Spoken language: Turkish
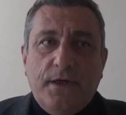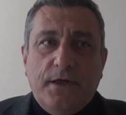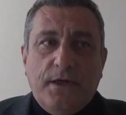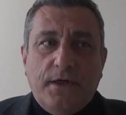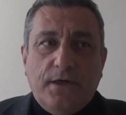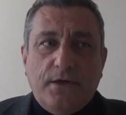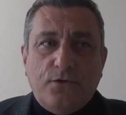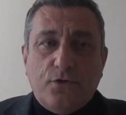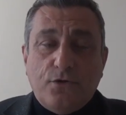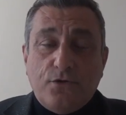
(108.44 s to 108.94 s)

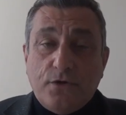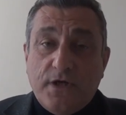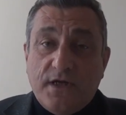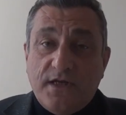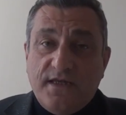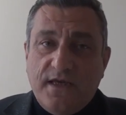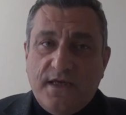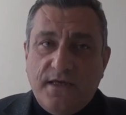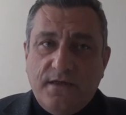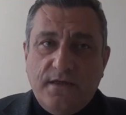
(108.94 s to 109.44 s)
e,
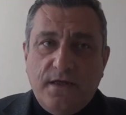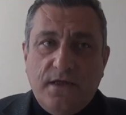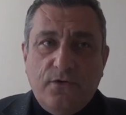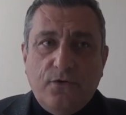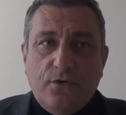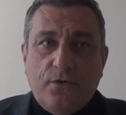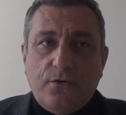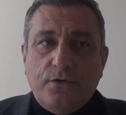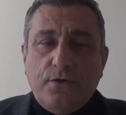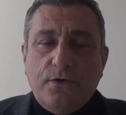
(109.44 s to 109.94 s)
çocuklar tehdit
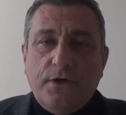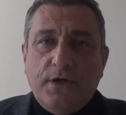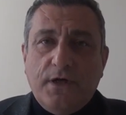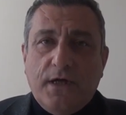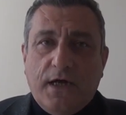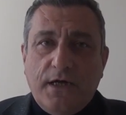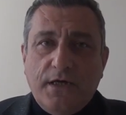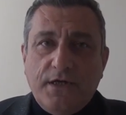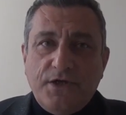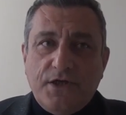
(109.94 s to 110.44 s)
ediyor. Yine
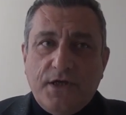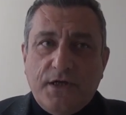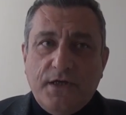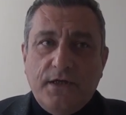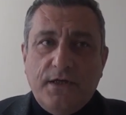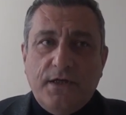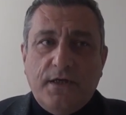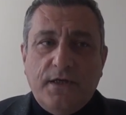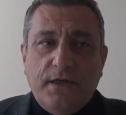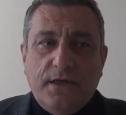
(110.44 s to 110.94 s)
aynı
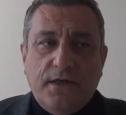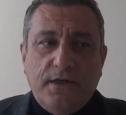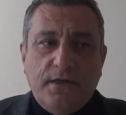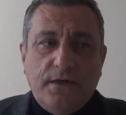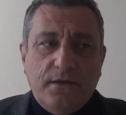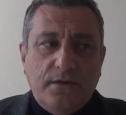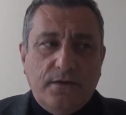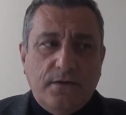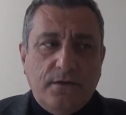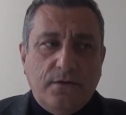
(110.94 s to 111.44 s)
şekilde
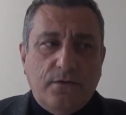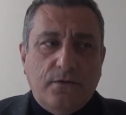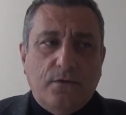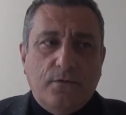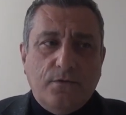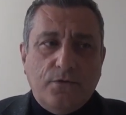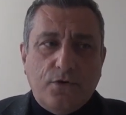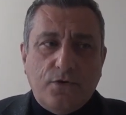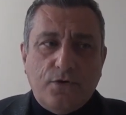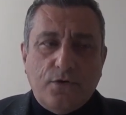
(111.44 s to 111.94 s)
e,
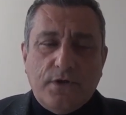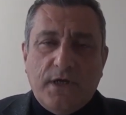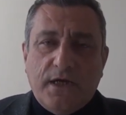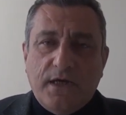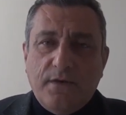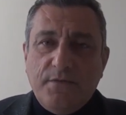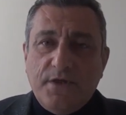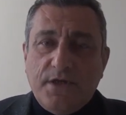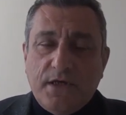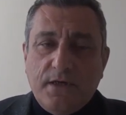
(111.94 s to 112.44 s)
o
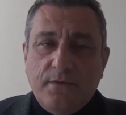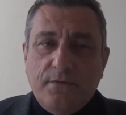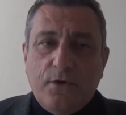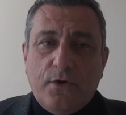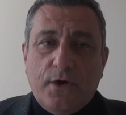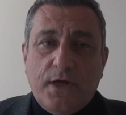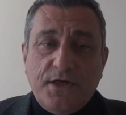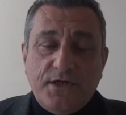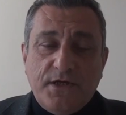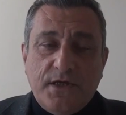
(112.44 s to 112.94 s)
çocuklarla bir takım
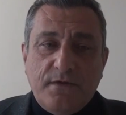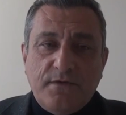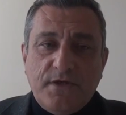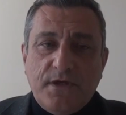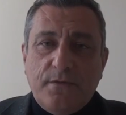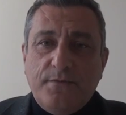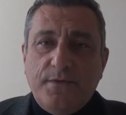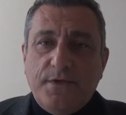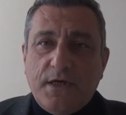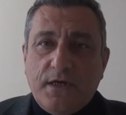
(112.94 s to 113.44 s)

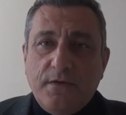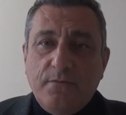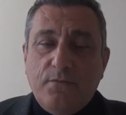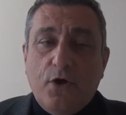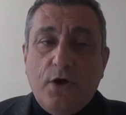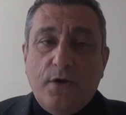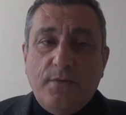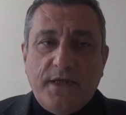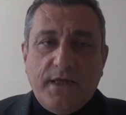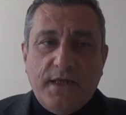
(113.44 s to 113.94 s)
öğrencilerimize bir takım
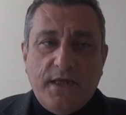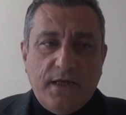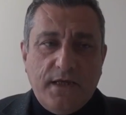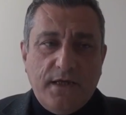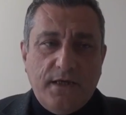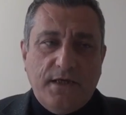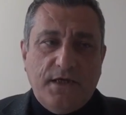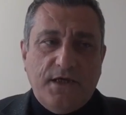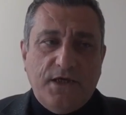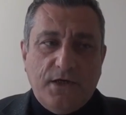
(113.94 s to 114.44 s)
polemiklere
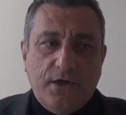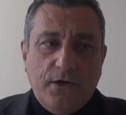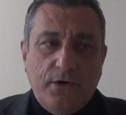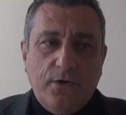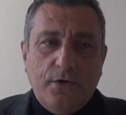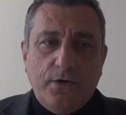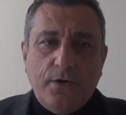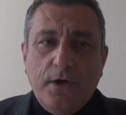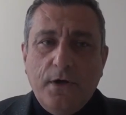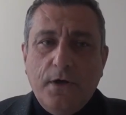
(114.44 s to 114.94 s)

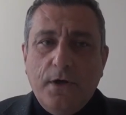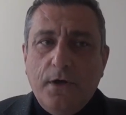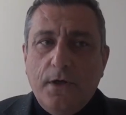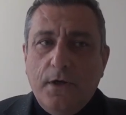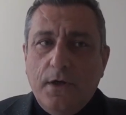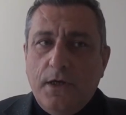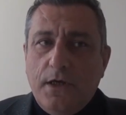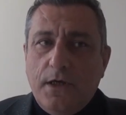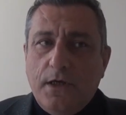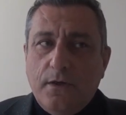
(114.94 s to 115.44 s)
giriliyor.
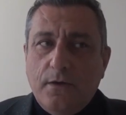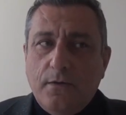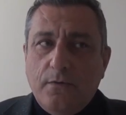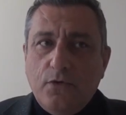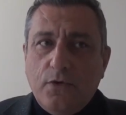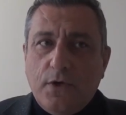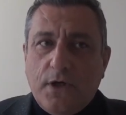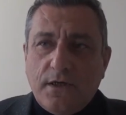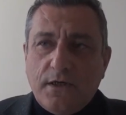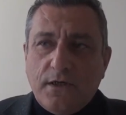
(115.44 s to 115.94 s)
E,
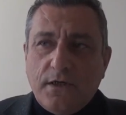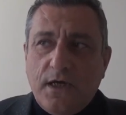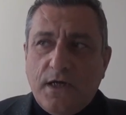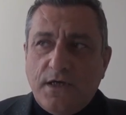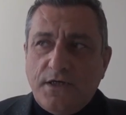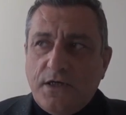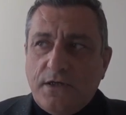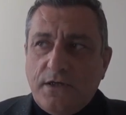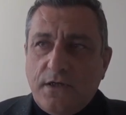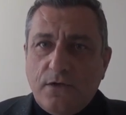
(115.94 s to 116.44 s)
bunlar
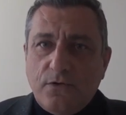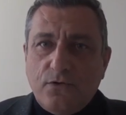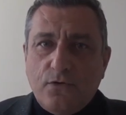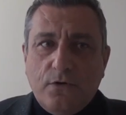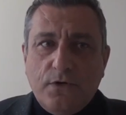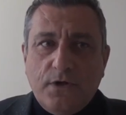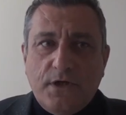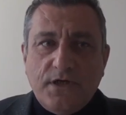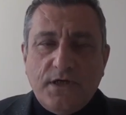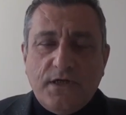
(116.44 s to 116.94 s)
gerçekten
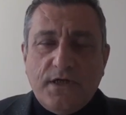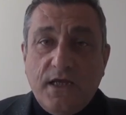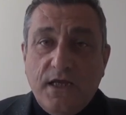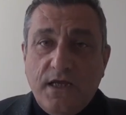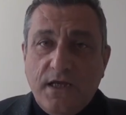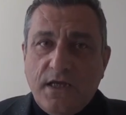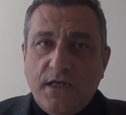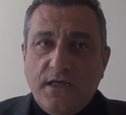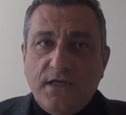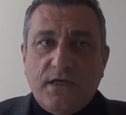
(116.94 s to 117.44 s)
son derece
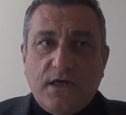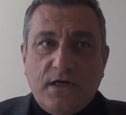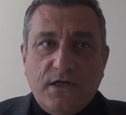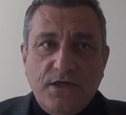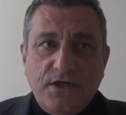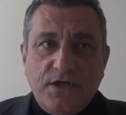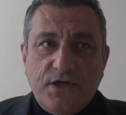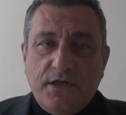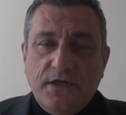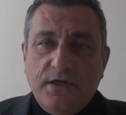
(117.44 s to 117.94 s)
tehlikeli,
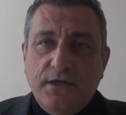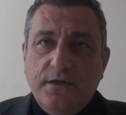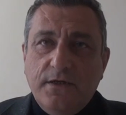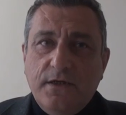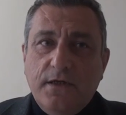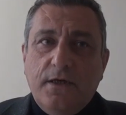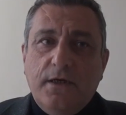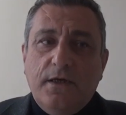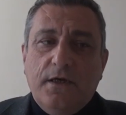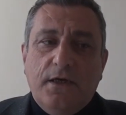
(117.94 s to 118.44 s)
sakıncalı
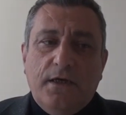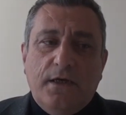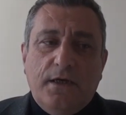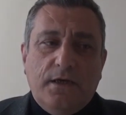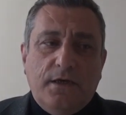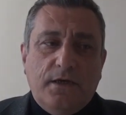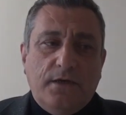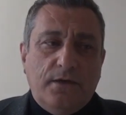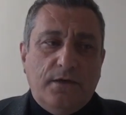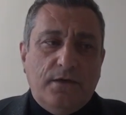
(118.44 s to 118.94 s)

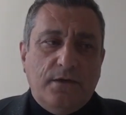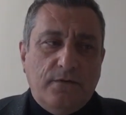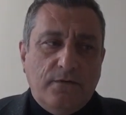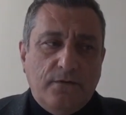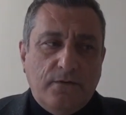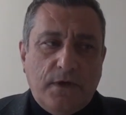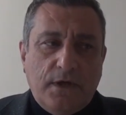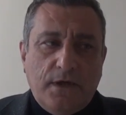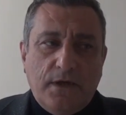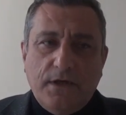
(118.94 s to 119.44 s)
e,
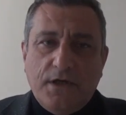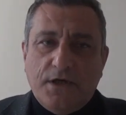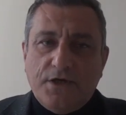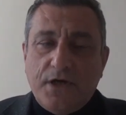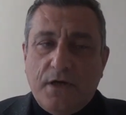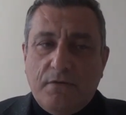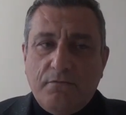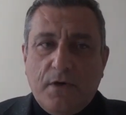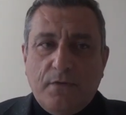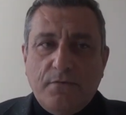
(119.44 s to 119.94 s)
ve
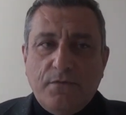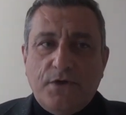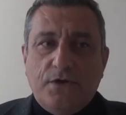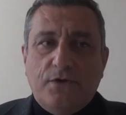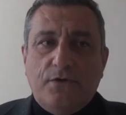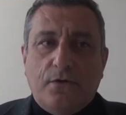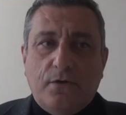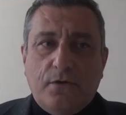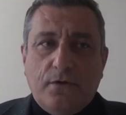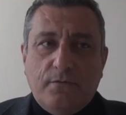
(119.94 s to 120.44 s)

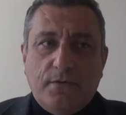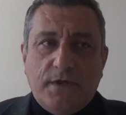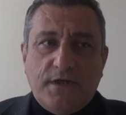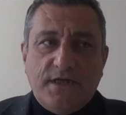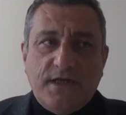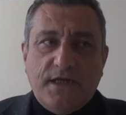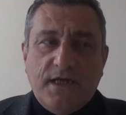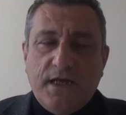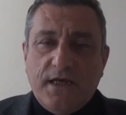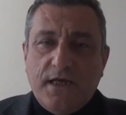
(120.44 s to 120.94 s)
yaşanmamış
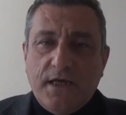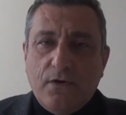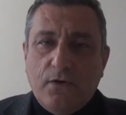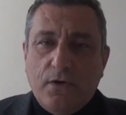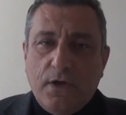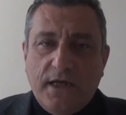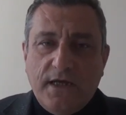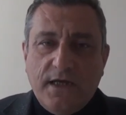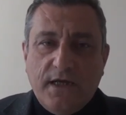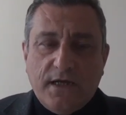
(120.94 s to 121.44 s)
olması gereken
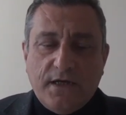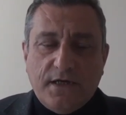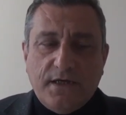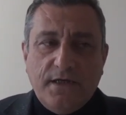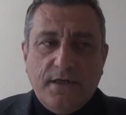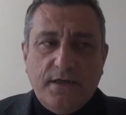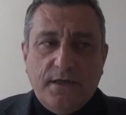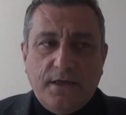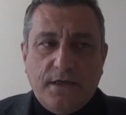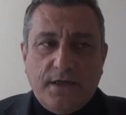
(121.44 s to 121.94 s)
olaylar
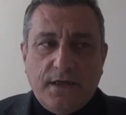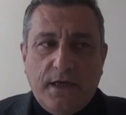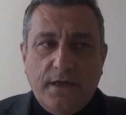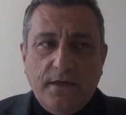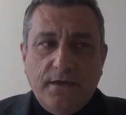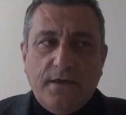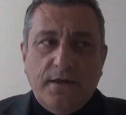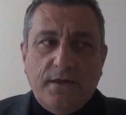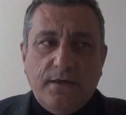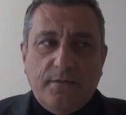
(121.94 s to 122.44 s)

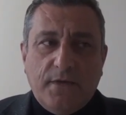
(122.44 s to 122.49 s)
iken e,